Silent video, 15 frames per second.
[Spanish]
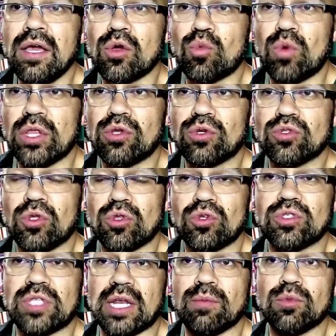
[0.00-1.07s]
cuando
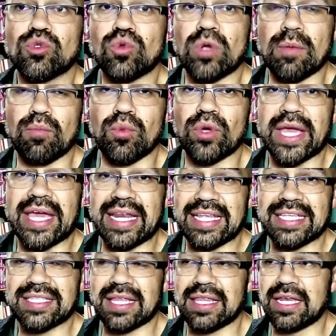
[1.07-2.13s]
nosotros tenemos un empuje en
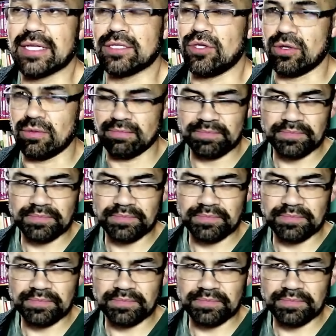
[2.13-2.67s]
esta dirección.